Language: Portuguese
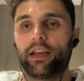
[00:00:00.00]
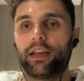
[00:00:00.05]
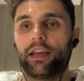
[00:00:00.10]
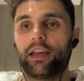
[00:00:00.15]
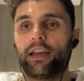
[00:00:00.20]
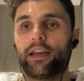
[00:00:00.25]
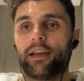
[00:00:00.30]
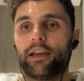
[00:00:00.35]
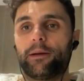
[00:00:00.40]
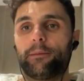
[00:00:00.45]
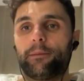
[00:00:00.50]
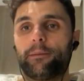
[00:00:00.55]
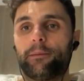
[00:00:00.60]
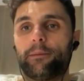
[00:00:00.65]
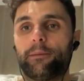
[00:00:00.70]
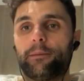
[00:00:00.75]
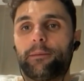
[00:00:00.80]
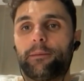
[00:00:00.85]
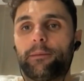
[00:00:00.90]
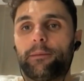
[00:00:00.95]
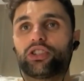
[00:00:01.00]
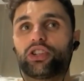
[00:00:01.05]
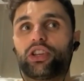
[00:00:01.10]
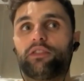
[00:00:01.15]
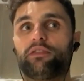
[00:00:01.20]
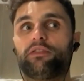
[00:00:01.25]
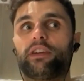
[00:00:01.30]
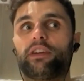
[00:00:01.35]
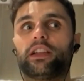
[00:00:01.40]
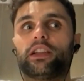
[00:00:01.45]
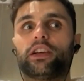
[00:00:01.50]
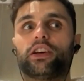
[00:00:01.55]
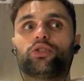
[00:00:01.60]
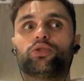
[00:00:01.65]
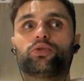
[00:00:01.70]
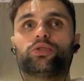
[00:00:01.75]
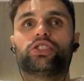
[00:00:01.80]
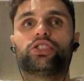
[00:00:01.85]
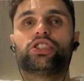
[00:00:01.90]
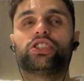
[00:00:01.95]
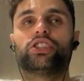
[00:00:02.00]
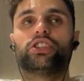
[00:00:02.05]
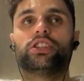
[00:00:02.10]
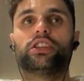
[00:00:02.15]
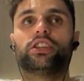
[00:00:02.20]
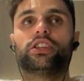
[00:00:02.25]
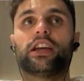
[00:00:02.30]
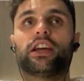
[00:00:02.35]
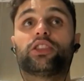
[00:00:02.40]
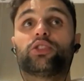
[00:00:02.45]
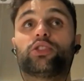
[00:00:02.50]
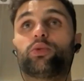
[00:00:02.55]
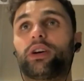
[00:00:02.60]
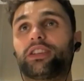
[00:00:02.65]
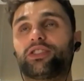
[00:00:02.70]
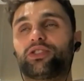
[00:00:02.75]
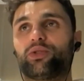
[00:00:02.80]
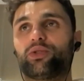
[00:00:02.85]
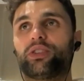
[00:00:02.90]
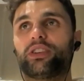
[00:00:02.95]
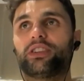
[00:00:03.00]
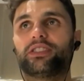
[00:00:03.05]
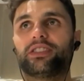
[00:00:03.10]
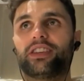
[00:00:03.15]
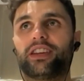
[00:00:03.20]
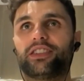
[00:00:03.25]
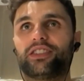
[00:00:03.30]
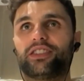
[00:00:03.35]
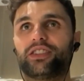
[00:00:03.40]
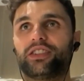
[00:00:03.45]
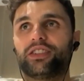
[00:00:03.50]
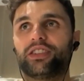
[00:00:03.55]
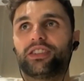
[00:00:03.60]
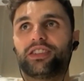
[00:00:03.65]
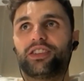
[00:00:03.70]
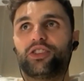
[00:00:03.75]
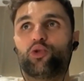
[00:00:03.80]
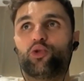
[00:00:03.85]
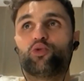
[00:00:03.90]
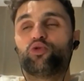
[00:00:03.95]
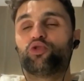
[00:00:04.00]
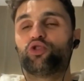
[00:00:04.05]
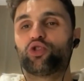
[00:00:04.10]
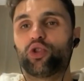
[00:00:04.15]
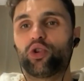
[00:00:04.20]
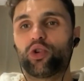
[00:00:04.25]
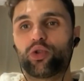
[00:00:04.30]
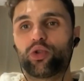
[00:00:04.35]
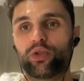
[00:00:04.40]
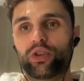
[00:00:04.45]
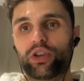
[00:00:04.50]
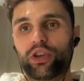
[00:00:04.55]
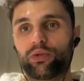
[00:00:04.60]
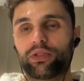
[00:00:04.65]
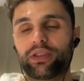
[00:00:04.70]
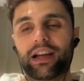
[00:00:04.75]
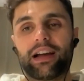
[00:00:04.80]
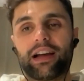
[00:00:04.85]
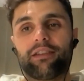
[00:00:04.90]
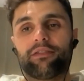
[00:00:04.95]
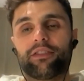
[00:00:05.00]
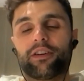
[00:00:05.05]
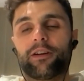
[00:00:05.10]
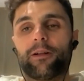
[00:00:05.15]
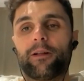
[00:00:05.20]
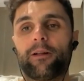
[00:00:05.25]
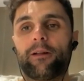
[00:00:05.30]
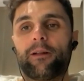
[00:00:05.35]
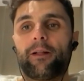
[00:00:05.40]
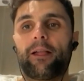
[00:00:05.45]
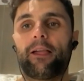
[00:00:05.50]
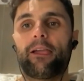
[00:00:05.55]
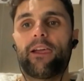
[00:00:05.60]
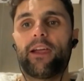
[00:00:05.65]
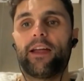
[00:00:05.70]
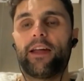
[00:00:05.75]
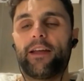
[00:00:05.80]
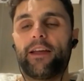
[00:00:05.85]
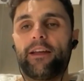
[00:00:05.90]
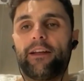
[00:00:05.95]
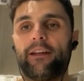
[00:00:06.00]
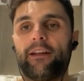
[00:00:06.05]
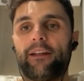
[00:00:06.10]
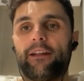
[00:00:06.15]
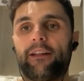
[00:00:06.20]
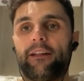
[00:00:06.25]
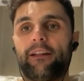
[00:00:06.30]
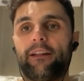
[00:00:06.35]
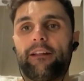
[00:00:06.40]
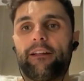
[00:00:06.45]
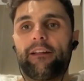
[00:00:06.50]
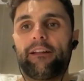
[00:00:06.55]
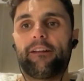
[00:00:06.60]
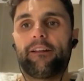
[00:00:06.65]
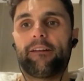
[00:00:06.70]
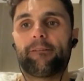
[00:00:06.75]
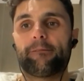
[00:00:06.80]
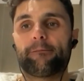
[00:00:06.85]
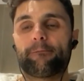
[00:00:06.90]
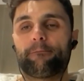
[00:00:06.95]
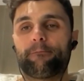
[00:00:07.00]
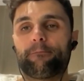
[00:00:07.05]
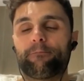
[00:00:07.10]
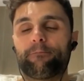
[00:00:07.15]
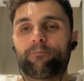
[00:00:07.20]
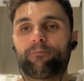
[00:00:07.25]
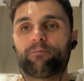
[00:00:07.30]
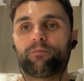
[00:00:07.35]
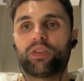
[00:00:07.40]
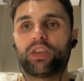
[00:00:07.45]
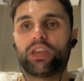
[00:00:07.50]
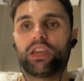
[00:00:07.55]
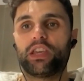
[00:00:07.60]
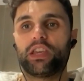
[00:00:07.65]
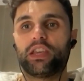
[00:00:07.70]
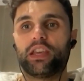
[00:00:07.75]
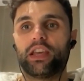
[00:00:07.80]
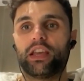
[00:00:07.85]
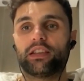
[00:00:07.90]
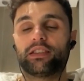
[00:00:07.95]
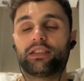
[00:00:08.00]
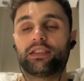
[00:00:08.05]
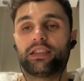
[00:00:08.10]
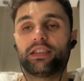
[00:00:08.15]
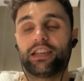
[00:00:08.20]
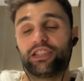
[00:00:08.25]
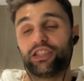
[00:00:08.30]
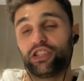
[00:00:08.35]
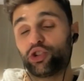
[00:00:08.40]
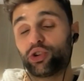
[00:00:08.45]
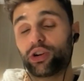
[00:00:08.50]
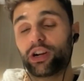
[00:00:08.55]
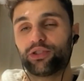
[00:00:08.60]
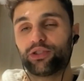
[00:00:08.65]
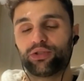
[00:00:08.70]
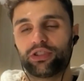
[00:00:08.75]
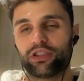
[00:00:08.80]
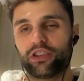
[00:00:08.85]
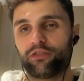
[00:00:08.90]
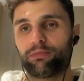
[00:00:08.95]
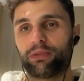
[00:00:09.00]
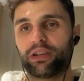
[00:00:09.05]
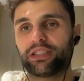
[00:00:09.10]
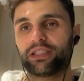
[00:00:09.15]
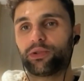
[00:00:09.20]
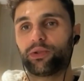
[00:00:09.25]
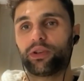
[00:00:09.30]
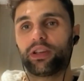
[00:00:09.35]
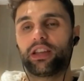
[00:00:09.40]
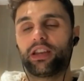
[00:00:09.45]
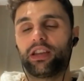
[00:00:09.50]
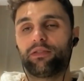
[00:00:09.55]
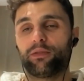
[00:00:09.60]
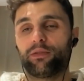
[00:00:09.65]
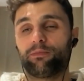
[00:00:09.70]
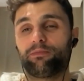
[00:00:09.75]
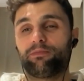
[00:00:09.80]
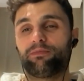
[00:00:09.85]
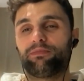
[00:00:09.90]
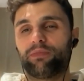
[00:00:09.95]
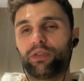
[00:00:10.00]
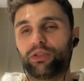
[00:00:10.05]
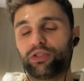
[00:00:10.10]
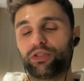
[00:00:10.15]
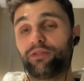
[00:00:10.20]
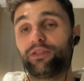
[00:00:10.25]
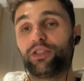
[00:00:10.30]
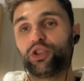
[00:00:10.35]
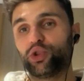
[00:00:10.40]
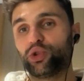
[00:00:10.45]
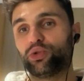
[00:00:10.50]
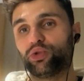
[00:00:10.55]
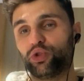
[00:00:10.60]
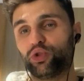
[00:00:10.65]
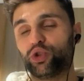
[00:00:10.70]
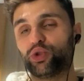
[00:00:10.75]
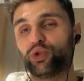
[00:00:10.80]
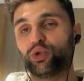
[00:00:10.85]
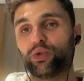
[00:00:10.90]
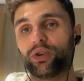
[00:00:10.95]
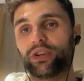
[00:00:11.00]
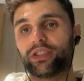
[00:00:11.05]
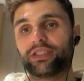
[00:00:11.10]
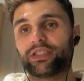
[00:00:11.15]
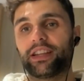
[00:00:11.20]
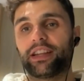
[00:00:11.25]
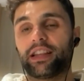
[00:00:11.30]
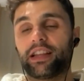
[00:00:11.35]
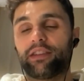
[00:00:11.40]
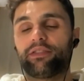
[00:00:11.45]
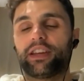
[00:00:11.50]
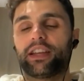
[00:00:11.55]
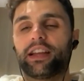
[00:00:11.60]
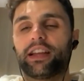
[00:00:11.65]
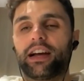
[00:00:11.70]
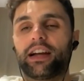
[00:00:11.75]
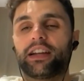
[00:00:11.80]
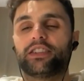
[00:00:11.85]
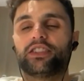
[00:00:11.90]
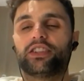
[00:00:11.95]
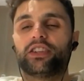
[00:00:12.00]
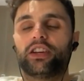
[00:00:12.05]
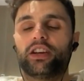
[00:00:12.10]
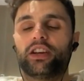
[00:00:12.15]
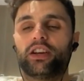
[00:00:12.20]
É, mas eu acho que falando de atuações, né, de assim, um jogo que eu tava é, e esse, esse, jogador teve uma ação incrível, tive duas, né, na verdade.